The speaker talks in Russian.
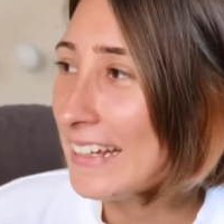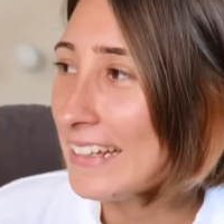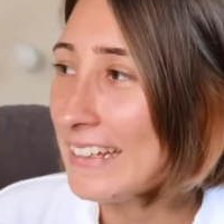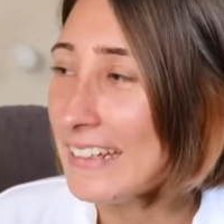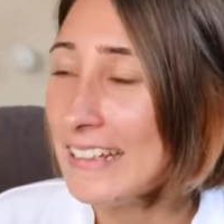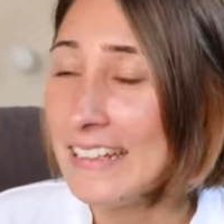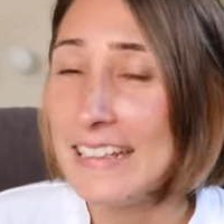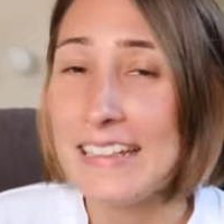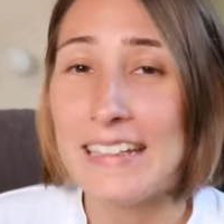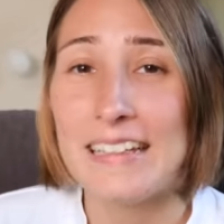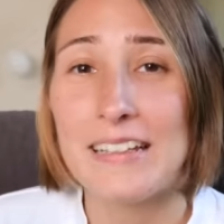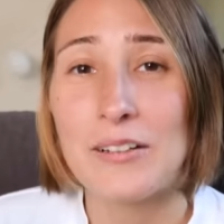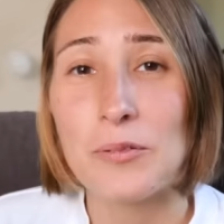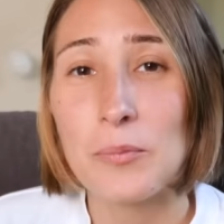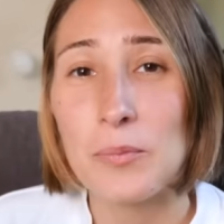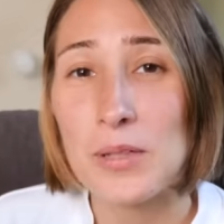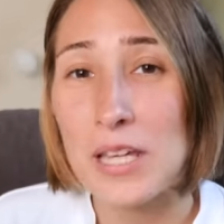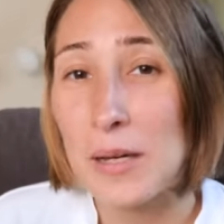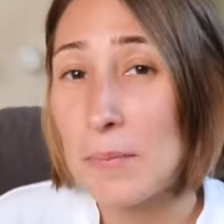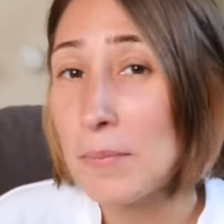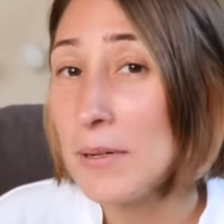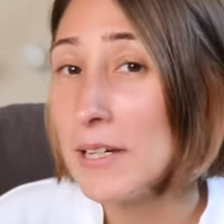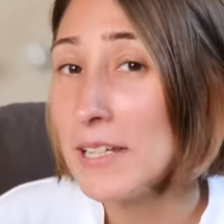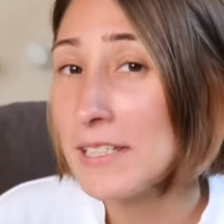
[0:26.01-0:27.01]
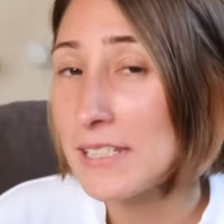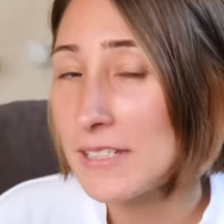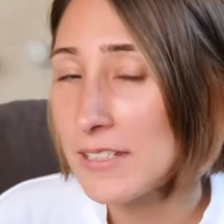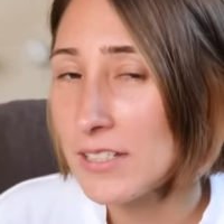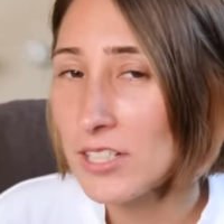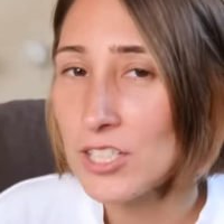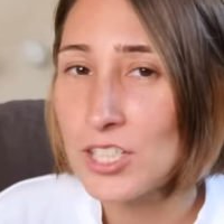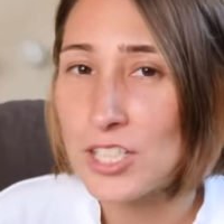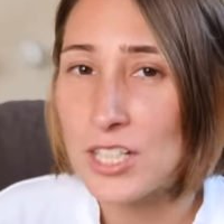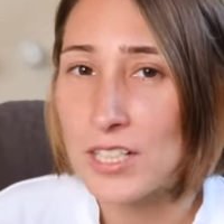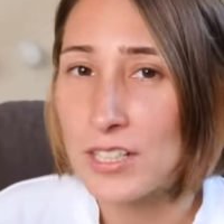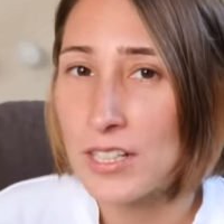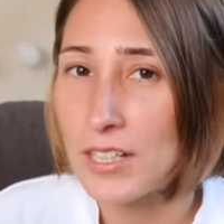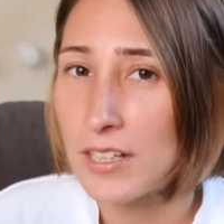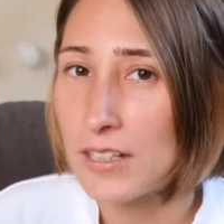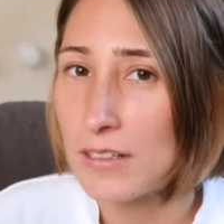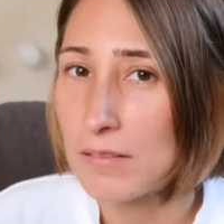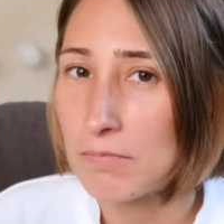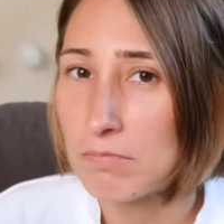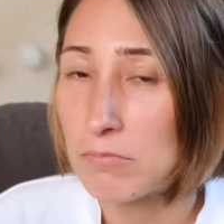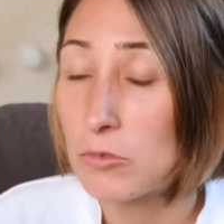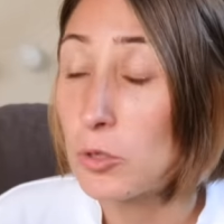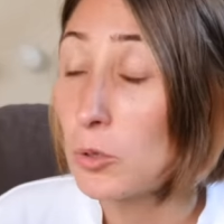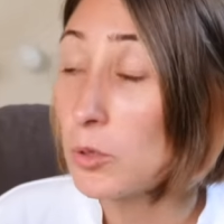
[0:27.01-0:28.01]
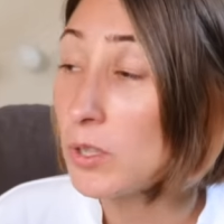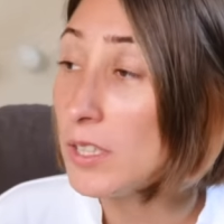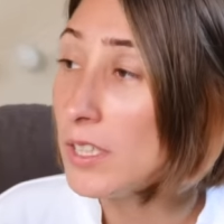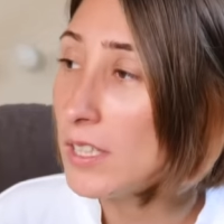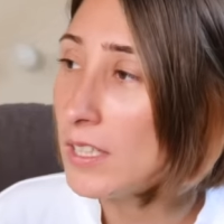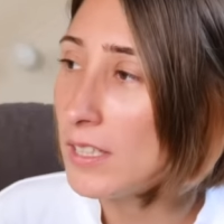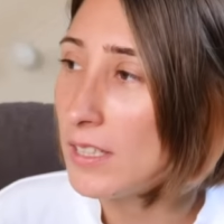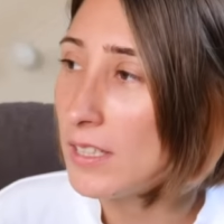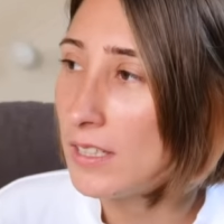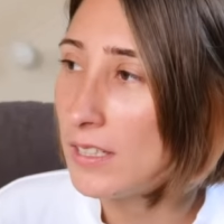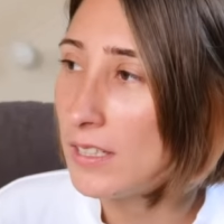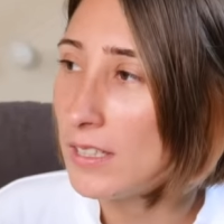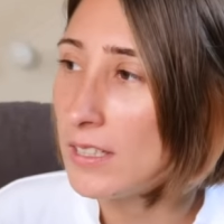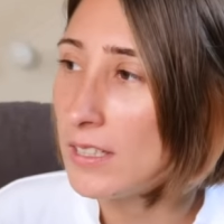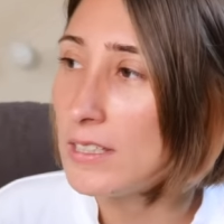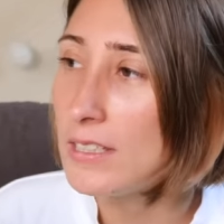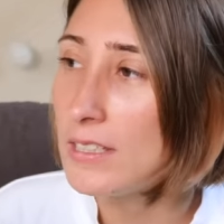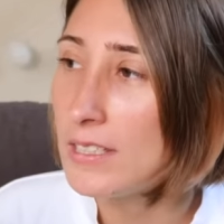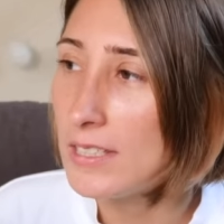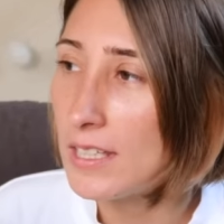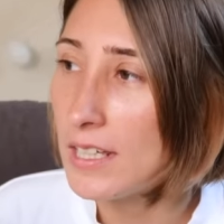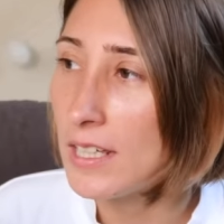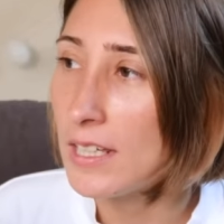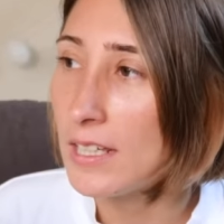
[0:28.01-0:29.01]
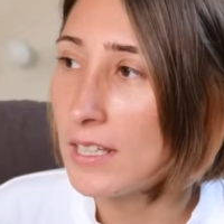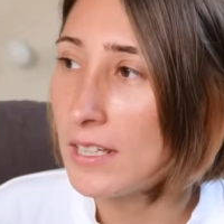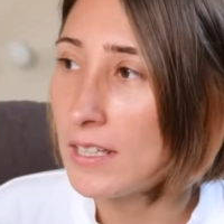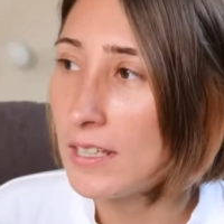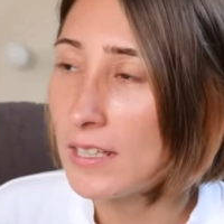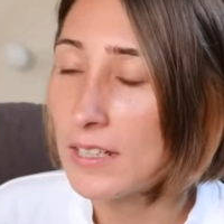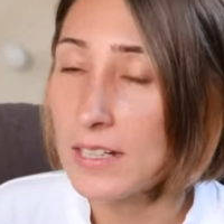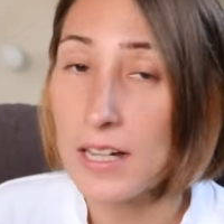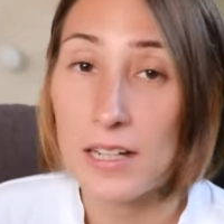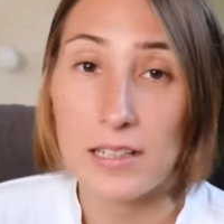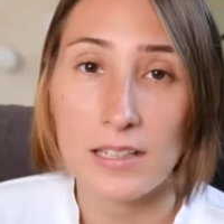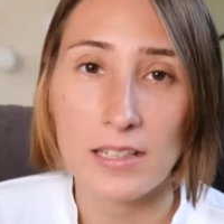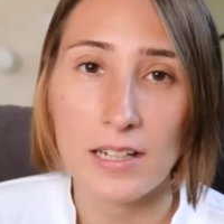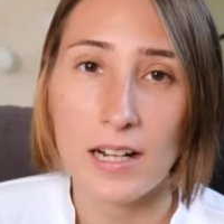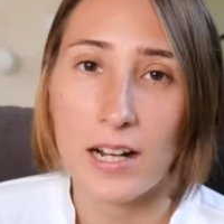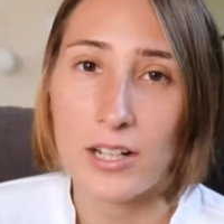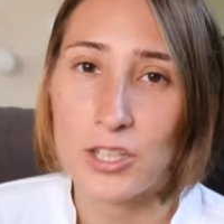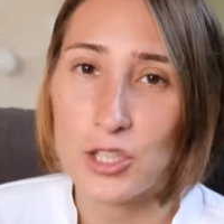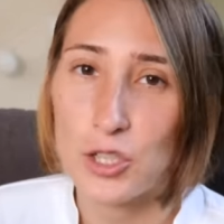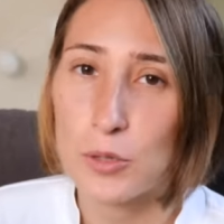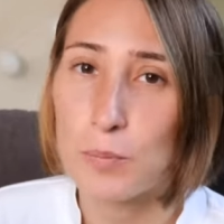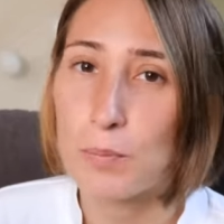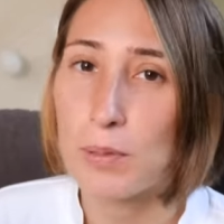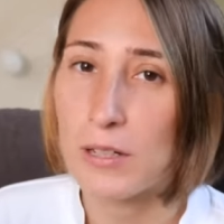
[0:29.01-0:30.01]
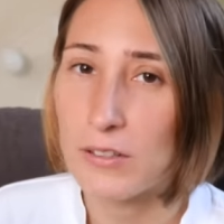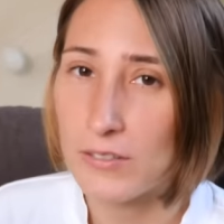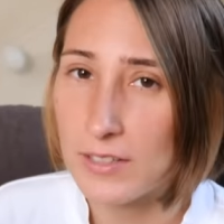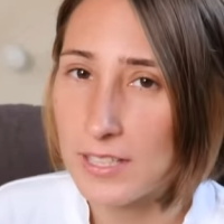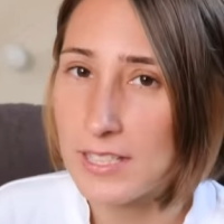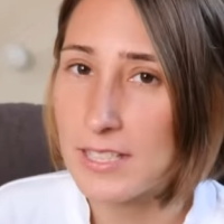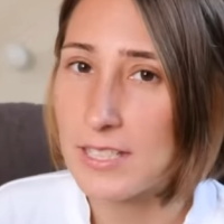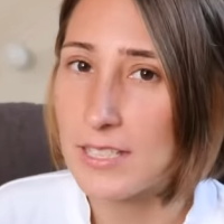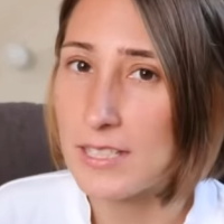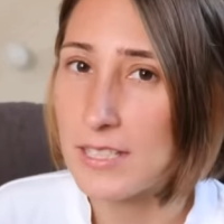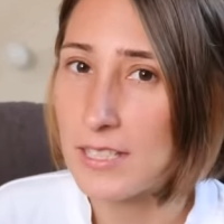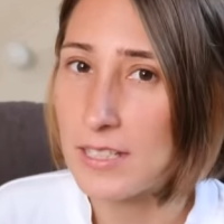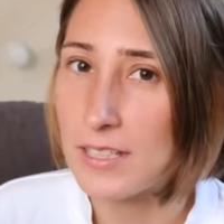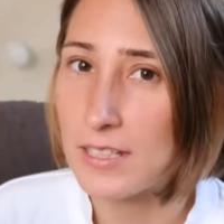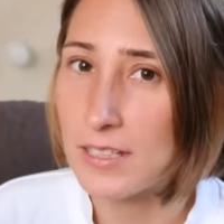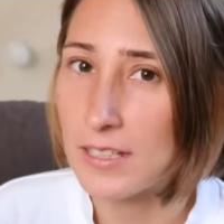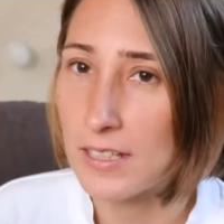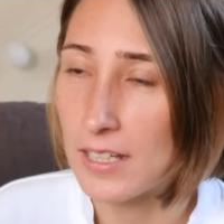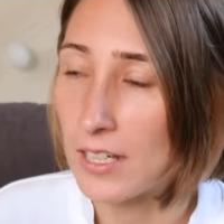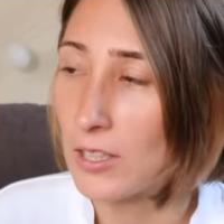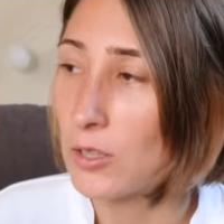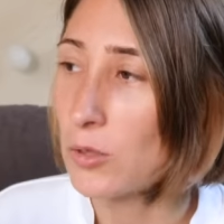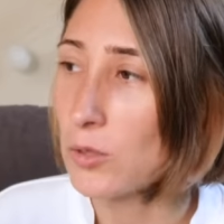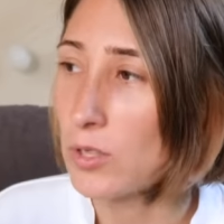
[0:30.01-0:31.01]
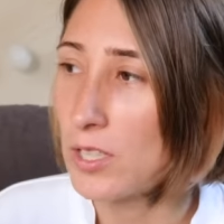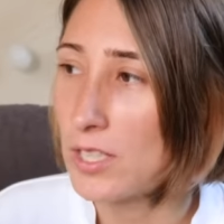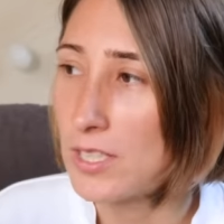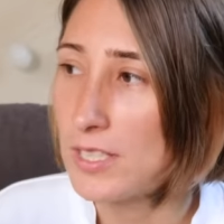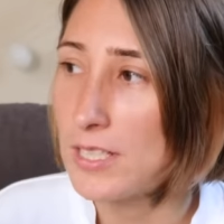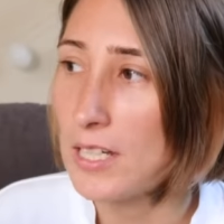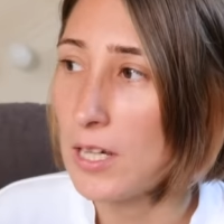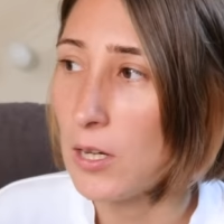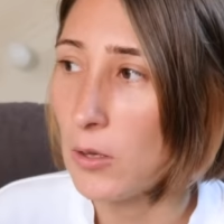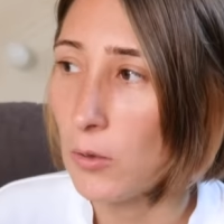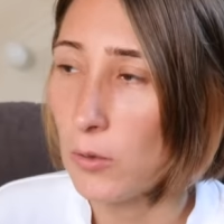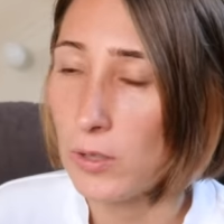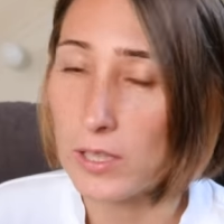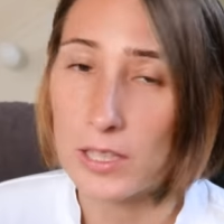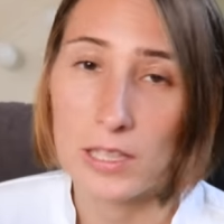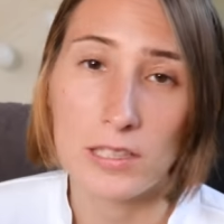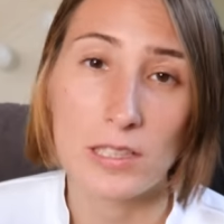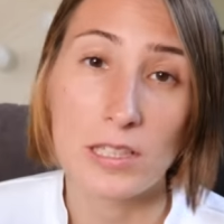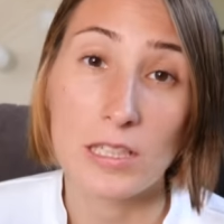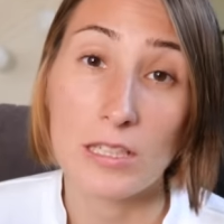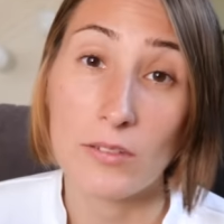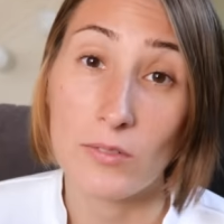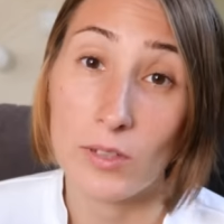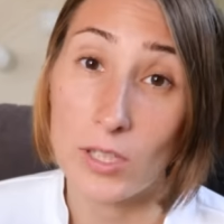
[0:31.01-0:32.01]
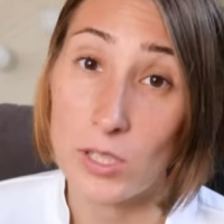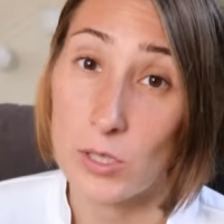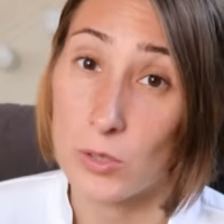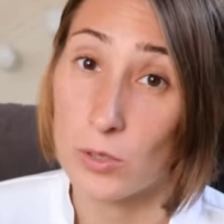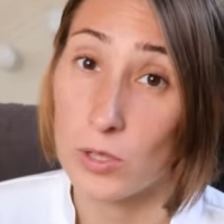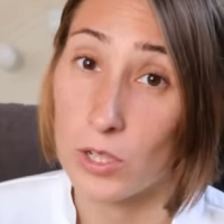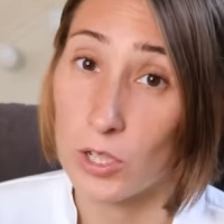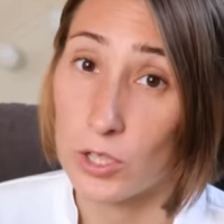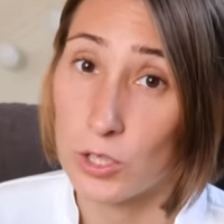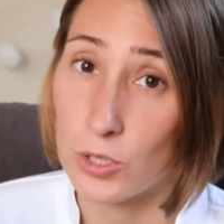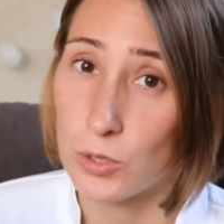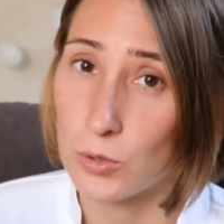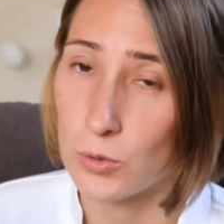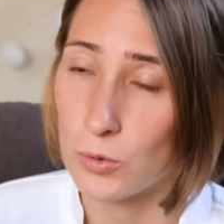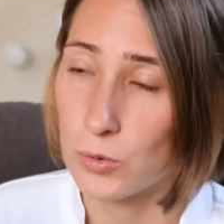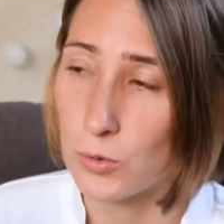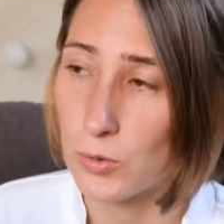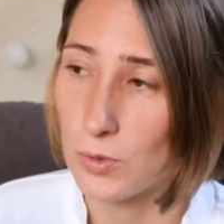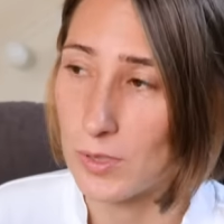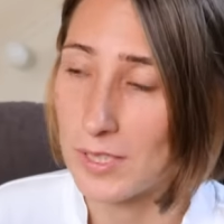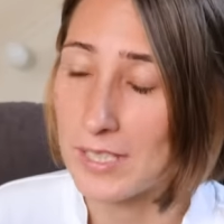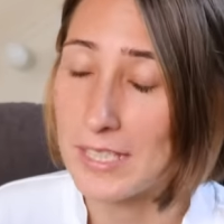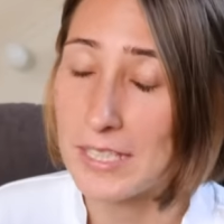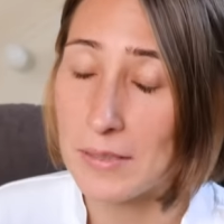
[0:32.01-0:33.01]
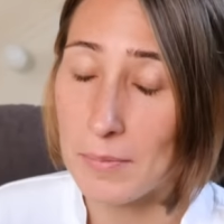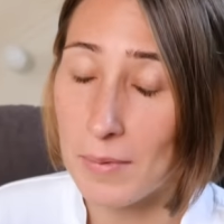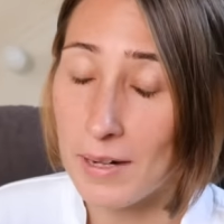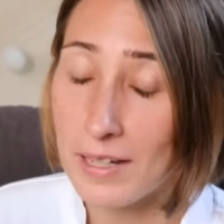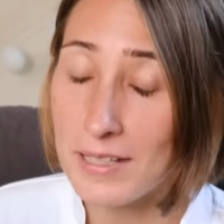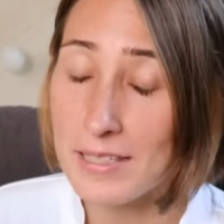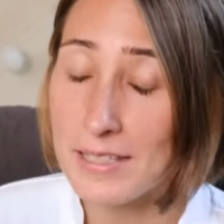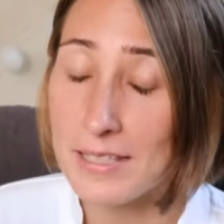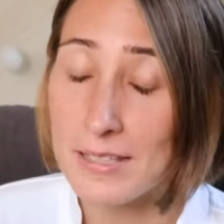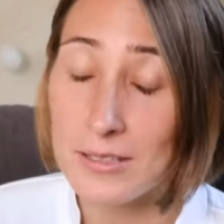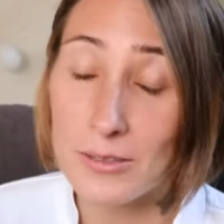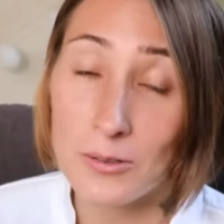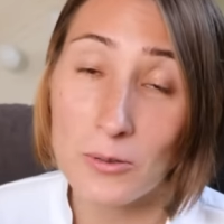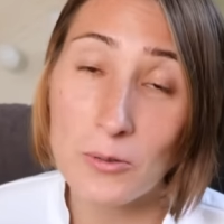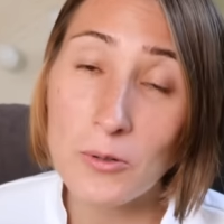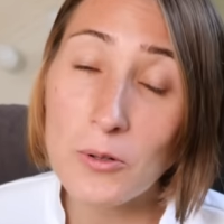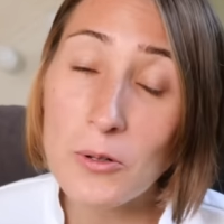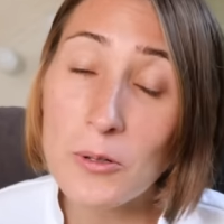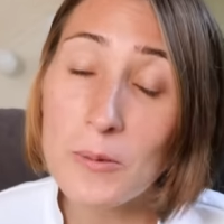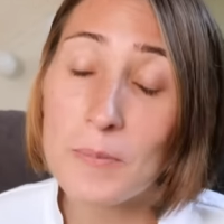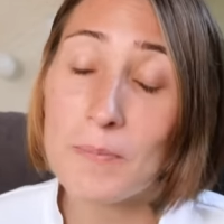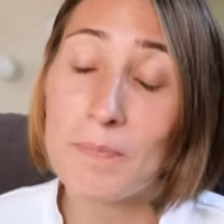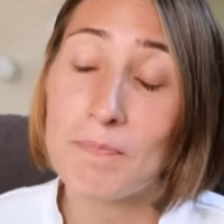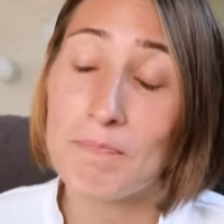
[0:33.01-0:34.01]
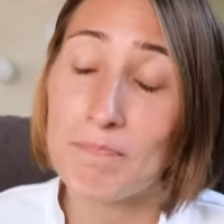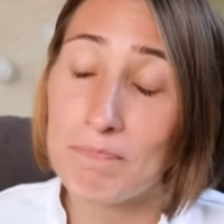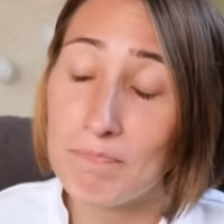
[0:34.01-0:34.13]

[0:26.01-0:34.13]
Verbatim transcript: И у меня были совершенно другие идеи, как я хочу провести эту неделю и какие видео хочу снимать, но